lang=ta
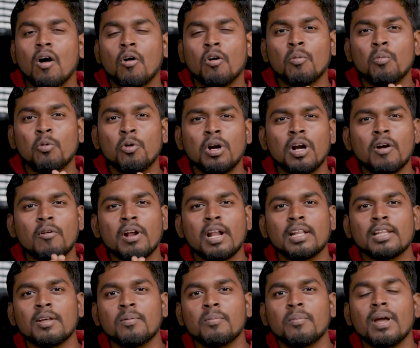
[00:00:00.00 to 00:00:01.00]
அவங்களோட முழு
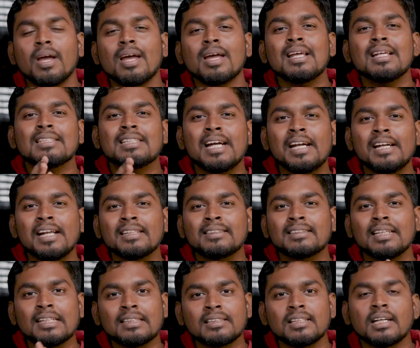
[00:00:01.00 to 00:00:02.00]
கவனத்தையுமே
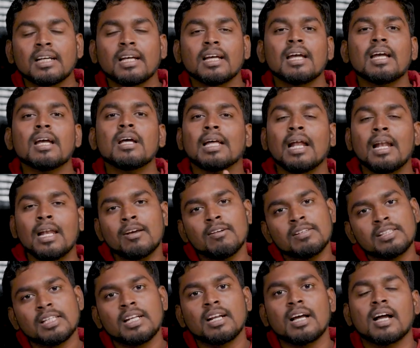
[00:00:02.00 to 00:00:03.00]
ஜிடிஎஃப் சிக்ஸுக்கு தள்ளி
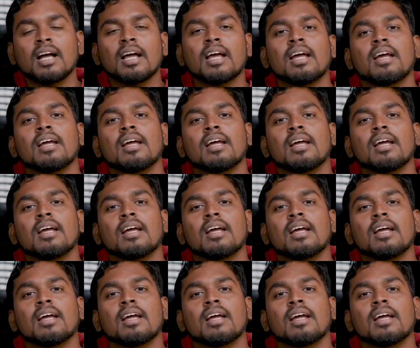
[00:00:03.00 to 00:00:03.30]
வச்சிருக்காங்க